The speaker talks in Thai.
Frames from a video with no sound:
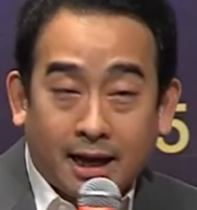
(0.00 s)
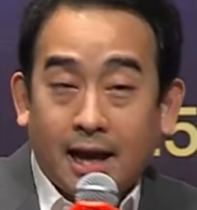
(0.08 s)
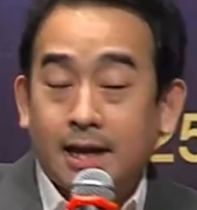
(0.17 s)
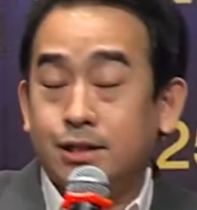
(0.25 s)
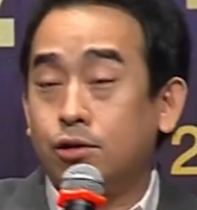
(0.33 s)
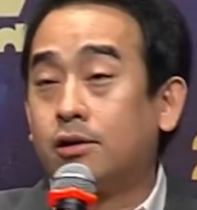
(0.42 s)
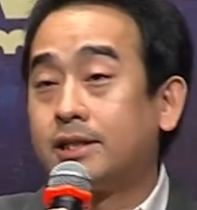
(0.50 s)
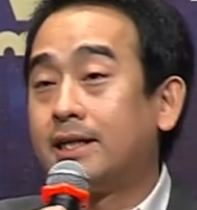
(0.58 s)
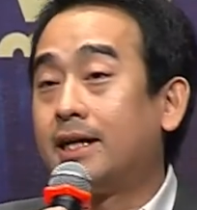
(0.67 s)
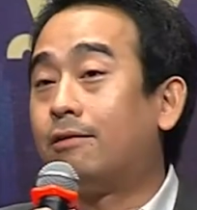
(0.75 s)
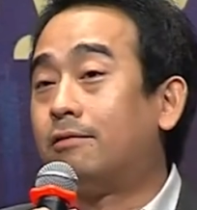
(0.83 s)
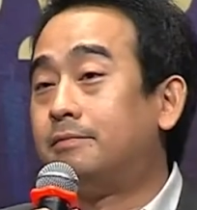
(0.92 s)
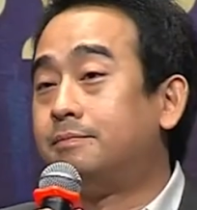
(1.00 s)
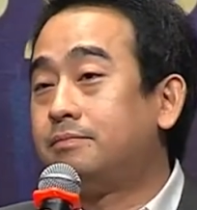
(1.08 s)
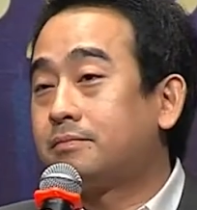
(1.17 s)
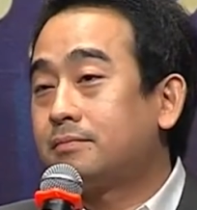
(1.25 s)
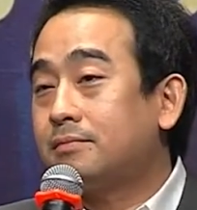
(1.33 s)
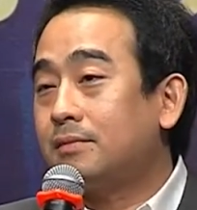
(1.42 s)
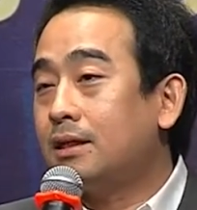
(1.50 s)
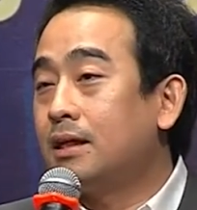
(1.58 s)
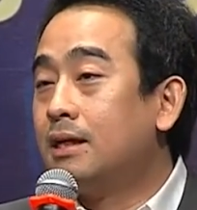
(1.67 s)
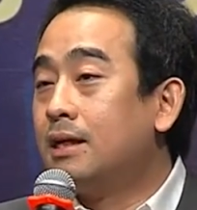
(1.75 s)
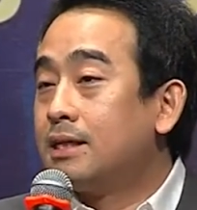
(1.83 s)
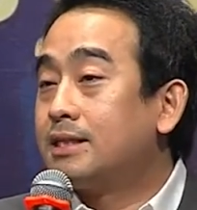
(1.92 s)
การท่องเที่ยว
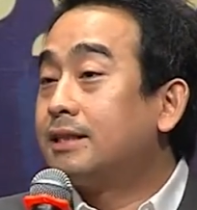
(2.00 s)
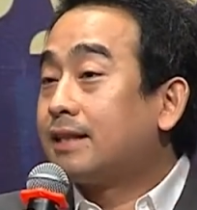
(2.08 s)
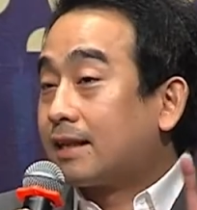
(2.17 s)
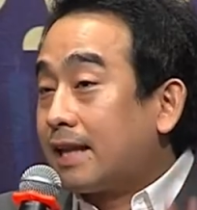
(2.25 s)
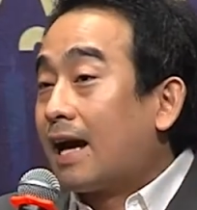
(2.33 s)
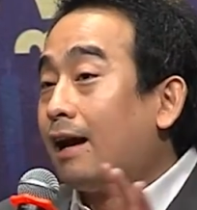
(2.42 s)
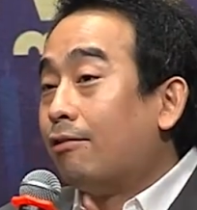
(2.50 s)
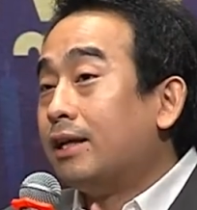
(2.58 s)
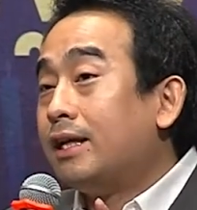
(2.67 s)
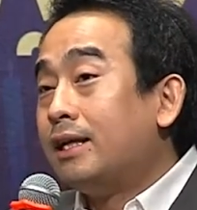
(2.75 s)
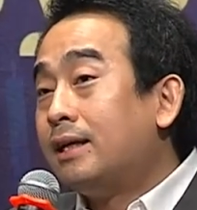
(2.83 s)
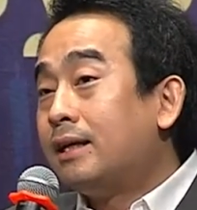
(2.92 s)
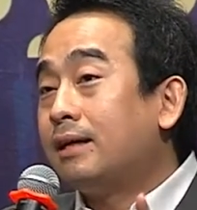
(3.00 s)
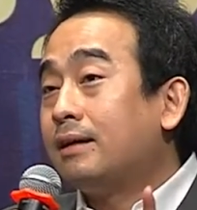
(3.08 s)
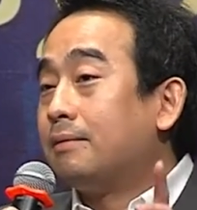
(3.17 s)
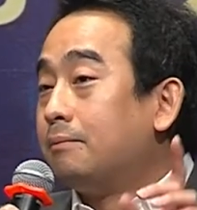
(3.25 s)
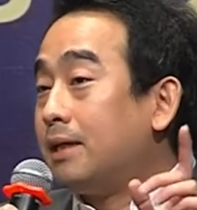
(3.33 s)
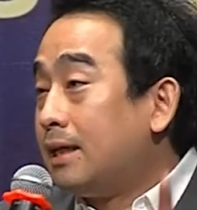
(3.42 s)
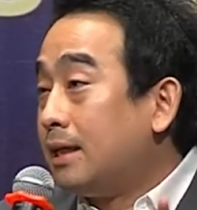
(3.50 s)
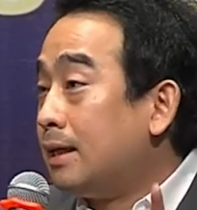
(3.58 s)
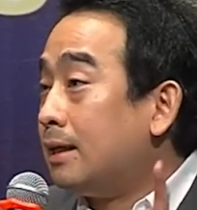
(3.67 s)
ซึ่งต่างๆเหล่านี้มี